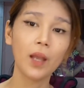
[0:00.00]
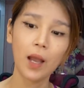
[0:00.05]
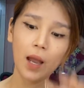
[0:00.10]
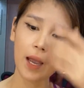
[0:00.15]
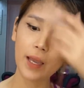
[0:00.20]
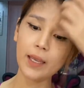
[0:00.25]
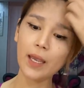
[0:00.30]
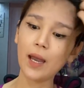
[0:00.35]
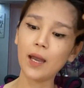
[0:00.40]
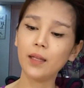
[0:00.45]

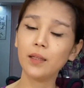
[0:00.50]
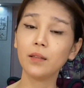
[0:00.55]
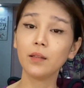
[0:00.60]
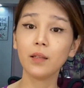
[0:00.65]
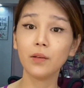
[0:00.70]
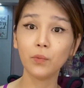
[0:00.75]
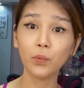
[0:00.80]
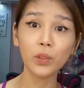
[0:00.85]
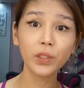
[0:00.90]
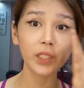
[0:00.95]
Ayan.
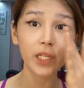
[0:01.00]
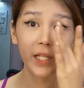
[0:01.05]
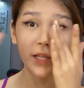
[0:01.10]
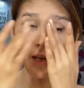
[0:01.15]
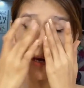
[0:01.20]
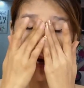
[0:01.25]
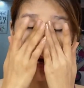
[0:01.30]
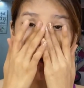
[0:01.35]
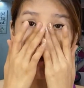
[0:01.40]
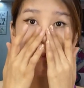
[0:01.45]
Which is
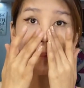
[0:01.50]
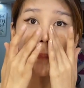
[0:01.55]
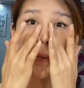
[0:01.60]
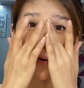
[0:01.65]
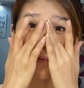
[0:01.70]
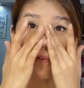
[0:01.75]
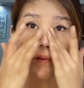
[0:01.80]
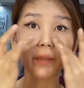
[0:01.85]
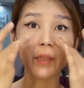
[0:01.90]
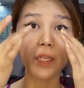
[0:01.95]

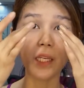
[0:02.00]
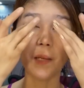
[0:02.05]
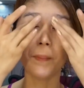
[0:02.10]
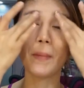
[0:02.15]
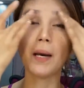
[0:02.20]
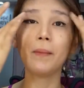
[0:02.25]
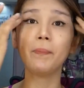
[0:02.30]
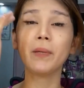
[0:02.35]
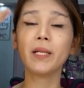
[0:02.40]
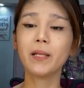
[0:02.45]
perfect din
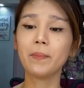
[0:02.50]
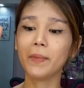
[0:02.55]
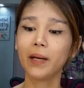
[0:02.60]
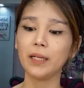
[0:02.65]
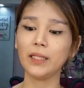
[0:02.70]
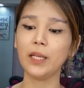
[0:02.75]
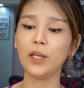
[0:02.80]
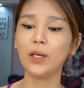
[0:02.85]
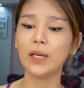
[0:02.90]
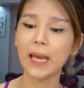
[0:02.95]
naman, basta
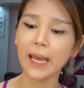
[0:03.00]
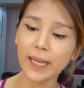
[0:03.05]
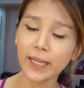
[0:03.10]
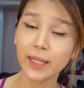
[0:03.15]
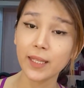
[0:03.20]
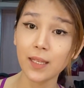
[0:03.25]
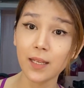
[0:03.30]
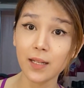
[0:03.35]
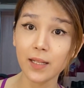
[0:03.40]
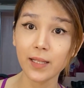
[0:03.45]
maganda yung
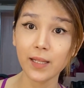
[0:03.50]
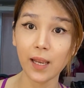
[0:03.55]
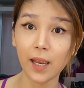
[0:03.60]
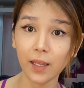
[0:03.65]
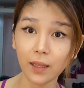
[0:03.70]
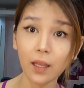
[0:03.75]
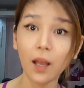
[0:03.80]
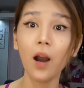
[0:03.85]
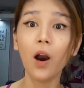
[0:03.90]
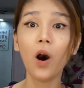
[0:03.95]
lightings
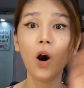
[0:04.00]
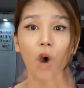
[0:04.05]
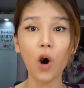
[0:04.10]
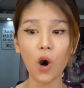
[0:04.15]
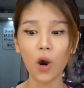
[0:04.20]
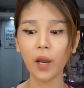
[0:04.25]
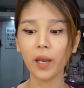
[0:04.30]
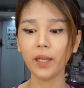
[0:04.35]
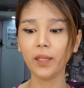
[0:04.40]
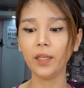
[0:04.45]
and
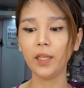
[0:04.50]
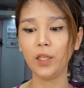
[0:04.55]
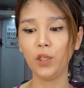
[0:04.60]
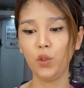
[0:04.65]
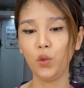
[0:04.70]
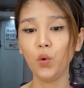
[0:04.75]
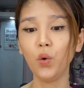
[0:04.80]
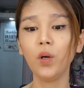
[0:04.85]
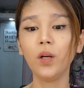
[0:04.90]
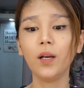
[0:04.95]
okay din
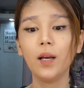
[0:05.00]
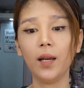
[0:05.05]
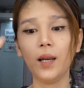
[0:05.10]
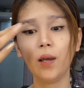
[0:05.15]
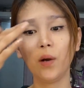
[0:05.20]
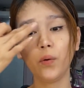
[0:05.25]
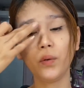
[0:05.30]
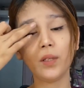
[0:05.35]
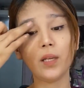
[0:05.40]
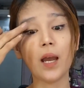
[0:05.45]
yung
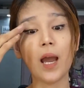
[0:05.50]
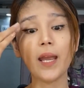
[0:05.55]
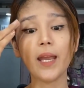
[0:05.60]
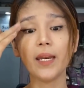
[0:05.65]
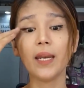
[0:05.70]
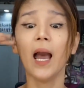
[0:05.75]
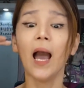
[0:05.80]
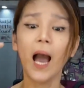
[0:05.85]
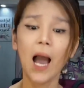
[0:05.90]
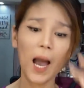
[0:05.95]
galaw niya.
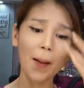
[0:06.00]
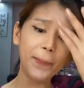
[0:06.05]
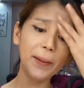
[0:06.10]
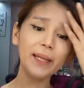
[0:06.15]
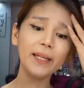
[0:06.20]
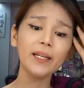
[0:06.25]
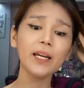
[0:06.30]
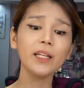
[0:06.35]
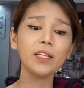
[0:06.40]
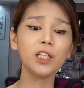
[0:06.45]
Ayan, habang
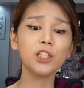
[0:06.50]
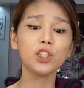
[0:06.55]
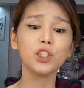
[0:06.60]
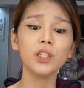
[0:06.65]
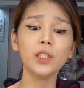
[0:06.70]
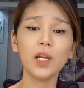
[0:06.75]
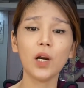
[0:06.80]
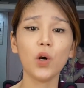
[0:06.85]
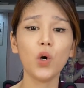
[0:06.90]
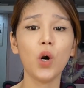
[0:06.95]
nag-retouch
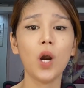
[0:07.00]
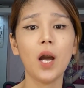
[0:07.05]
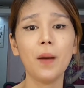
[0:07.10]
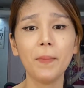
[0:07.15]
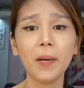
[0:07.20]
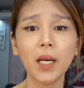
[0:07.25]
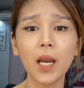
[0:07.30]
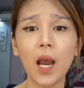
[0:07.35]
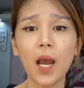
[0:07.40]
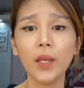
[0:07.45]
din ako ha,
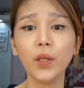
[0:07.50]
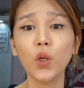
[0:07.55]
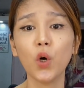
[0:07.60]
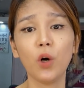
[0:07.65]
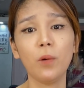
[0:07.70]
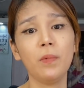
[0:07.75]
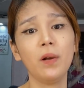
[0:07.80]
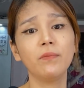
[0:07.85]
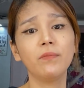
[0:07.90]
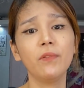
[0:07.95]
mag-ano,
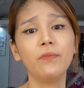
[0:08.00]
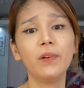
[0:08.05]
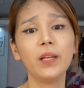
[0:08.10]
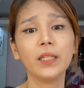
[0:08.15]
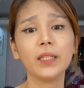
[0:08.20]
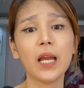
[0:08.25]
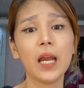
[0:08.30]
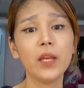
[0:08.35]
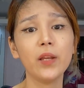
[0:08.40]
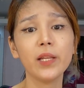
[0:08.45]
mag-vlog
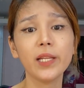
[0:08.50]
tayo.